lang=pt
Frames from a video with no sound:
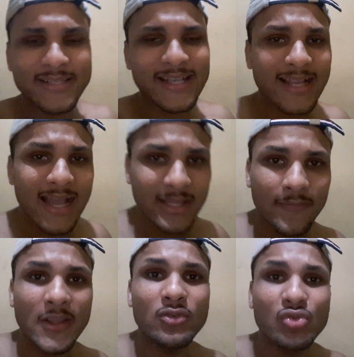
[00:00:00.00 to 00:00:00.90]
Essa carta
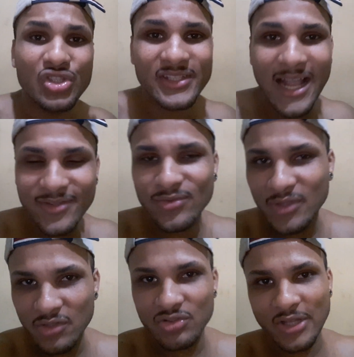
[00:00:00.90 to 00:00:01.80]
veio dos Estados
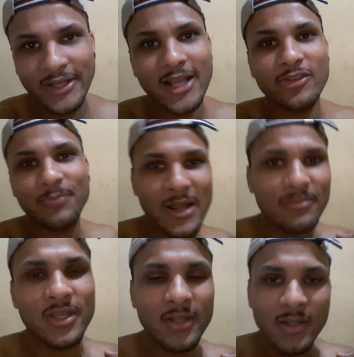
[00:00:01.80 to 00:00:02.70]
Unidos, tá ligado? Pra
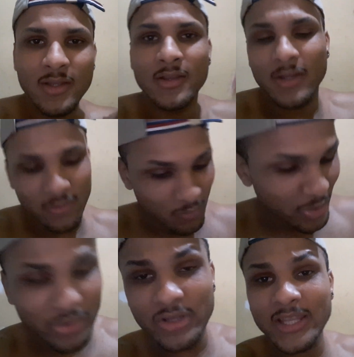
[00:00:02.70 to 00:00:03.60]
mim. Eu
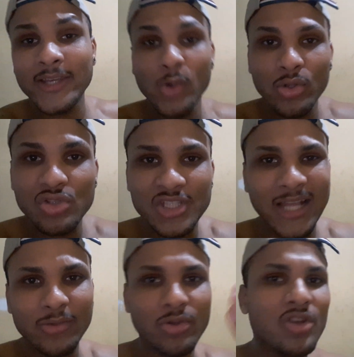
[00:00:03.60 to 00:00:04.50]
moro no interior do
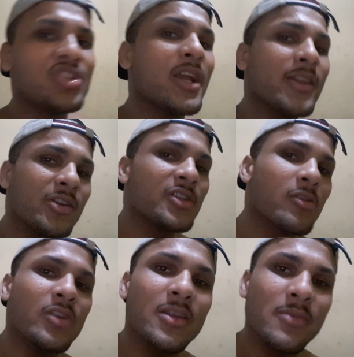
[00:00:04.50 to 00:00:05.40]
estado do Rio de Janeiro e
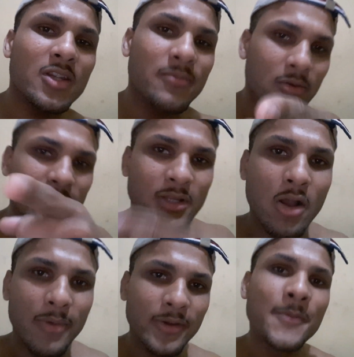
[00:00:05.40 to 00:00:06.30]
chegou nas minhas mãos.
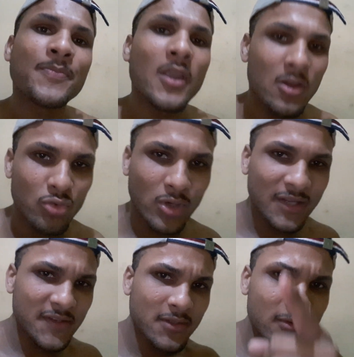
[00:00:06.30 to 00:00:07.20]
tal, mano,
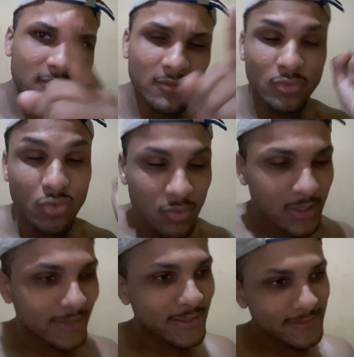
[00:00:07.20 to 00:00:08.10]
nunca desista,
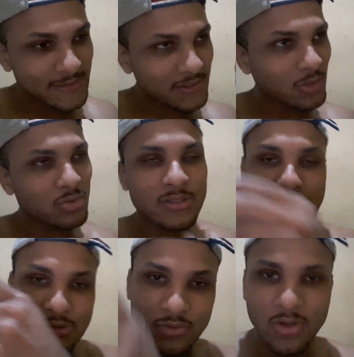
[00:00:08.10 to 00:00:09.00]
nunca desista dos
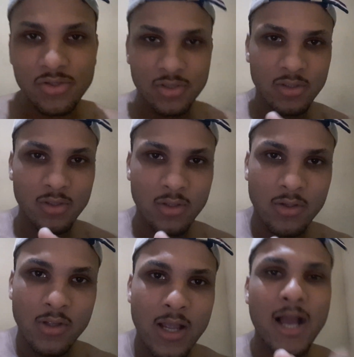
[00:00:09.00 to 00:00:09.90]
seus sonhos.
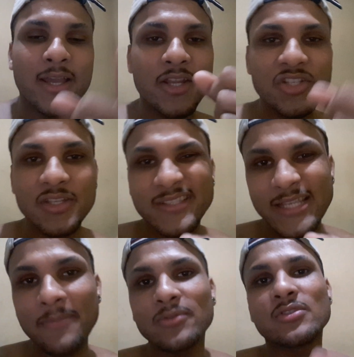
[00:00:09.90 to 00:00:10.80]
Acredite
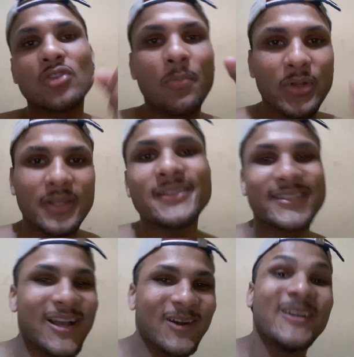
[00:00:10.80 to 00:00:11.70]
sempre no seu
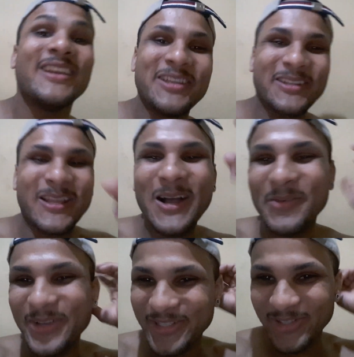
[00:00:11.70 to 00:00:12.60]
potencial. E
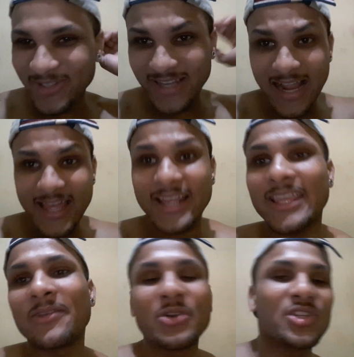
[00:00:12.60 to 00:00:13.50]
tamo junto, galera.
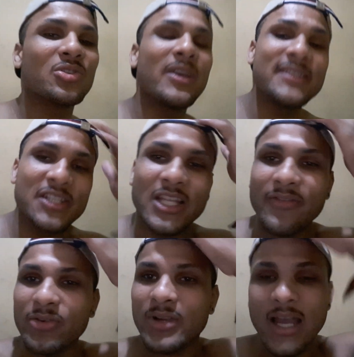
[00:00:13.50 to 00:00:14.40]
Quem gostou aí, se
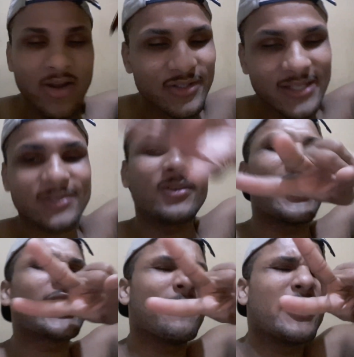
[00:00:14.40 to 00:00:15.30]
inscreva no canal, deixa seu
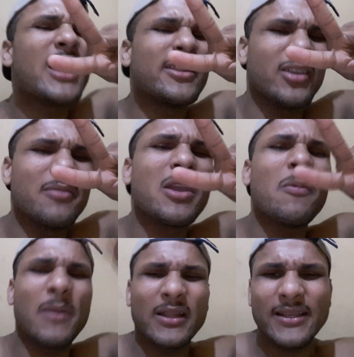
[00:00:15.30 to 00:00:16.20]
like. Obrigado aí
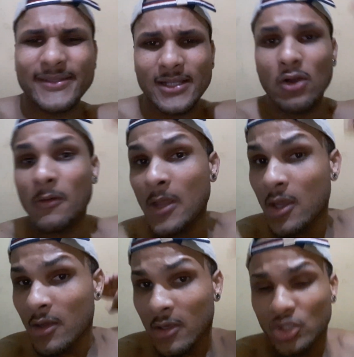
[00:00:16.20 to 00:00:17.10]
mesmo pela atenção.
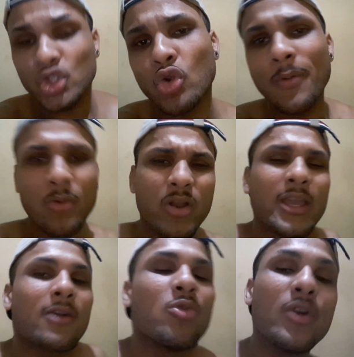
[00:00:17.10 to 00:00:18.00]
Desculpa
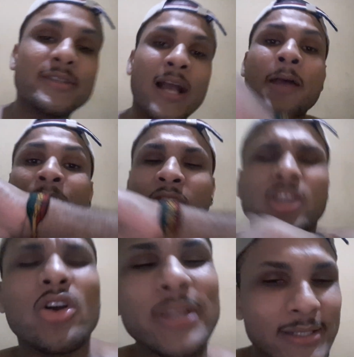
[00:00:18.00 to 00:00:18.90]
qualquer coisa.
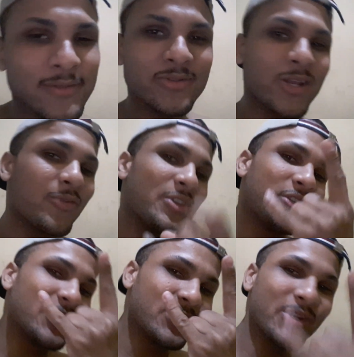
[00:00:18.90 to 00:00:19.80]
E ó,
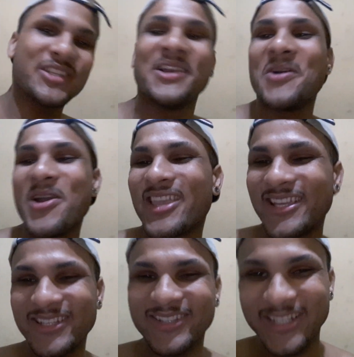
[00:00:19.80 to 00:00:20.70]
10022, o
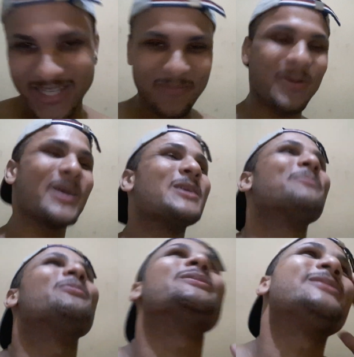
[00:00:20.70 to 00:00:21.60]
que não deixa pra
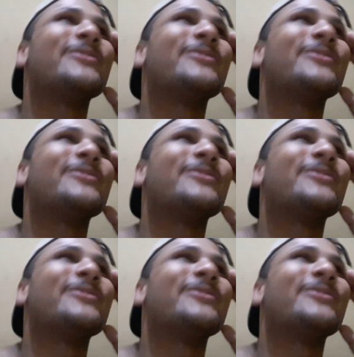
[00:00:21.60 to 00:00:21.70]
depois.